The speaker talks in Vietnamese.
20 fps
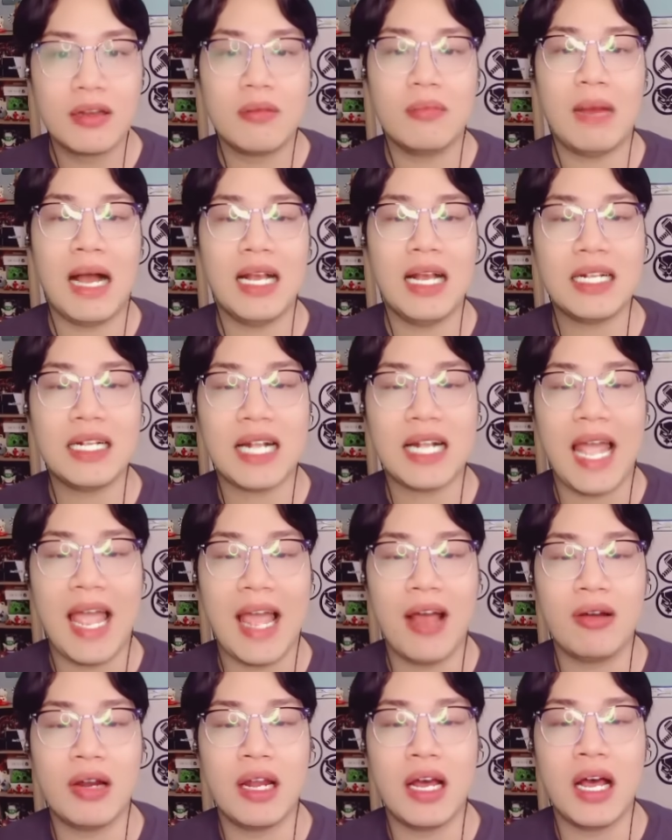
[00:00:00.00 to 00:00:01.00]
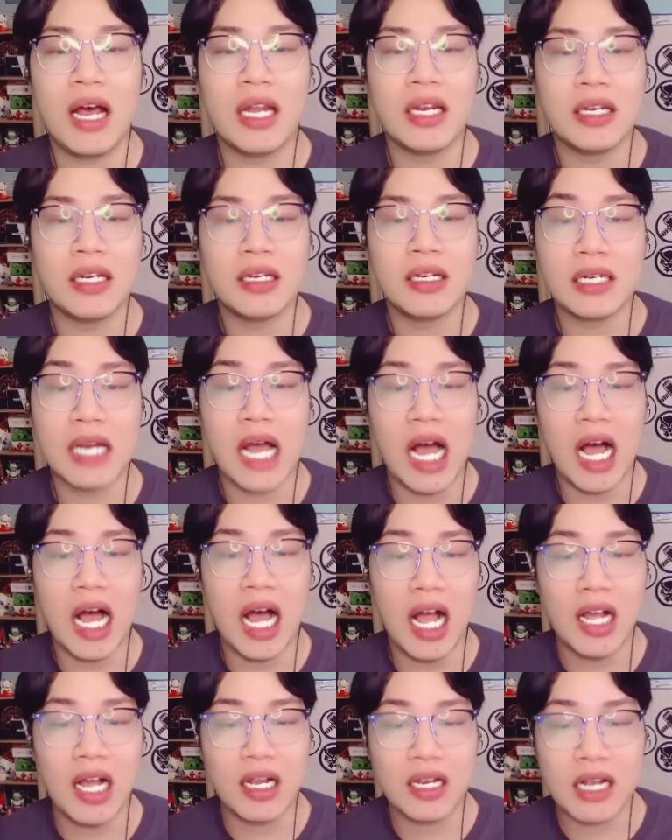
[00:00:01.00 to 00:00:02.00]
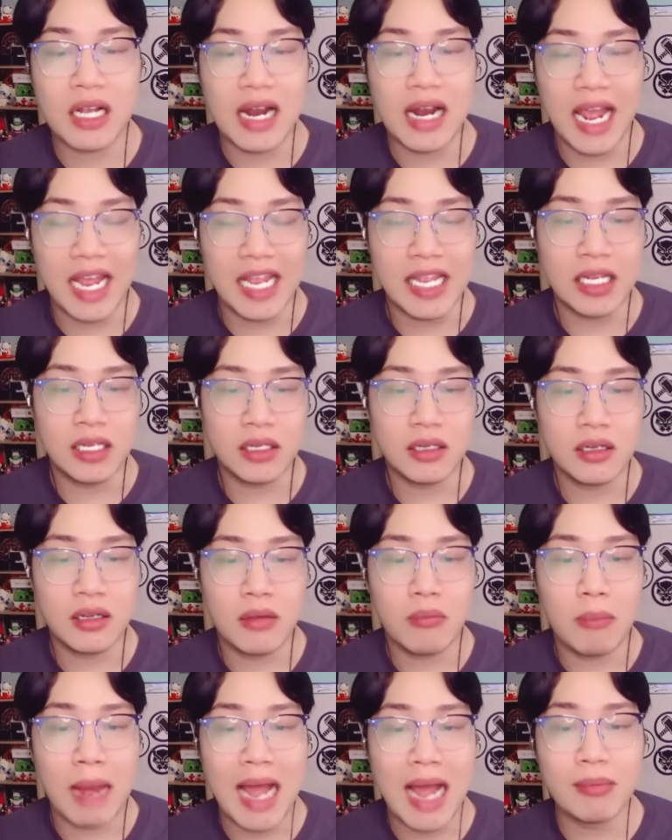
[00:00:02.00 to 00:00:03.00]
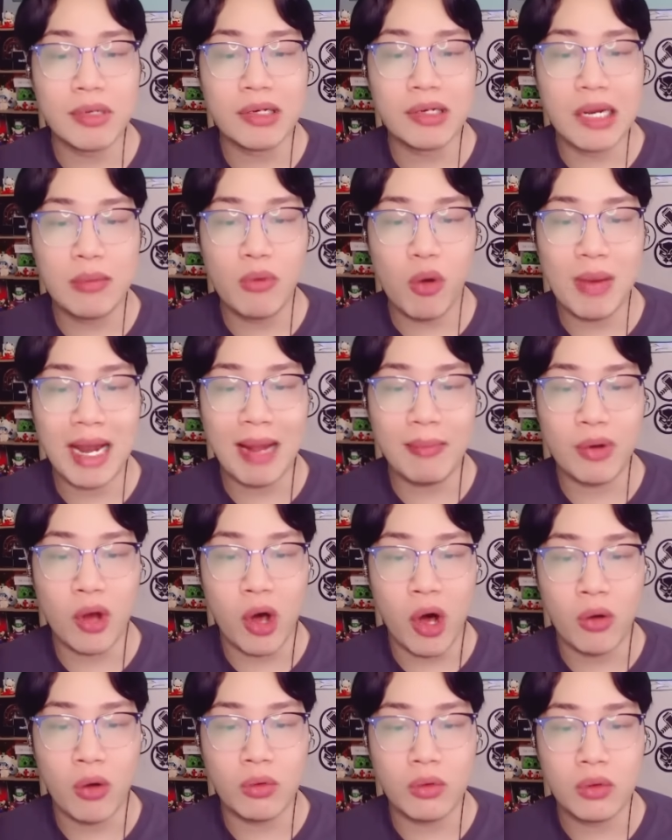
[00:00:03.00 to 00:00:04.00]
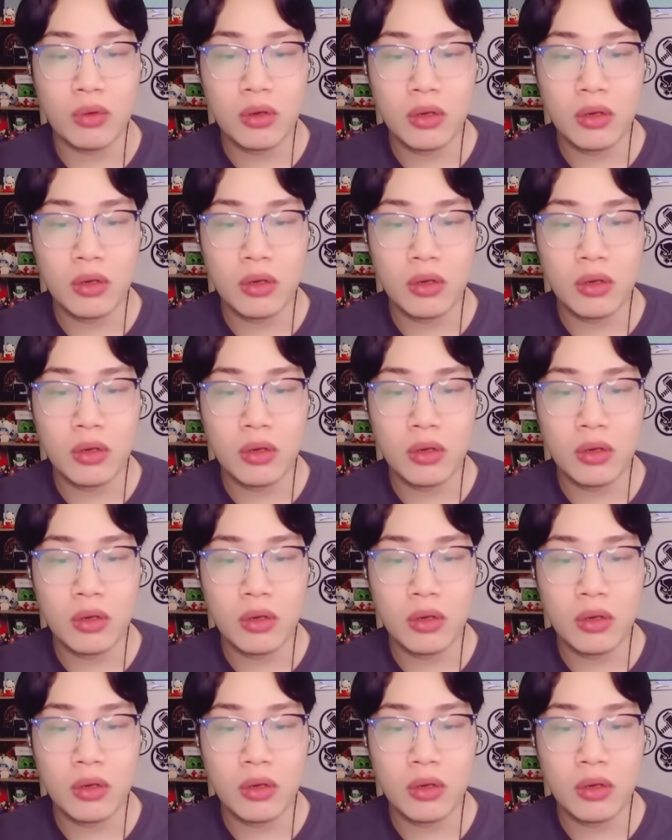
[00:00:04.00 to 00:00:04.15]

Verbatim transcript: bắn cao lên đó cỡ này 30 đến 45 độ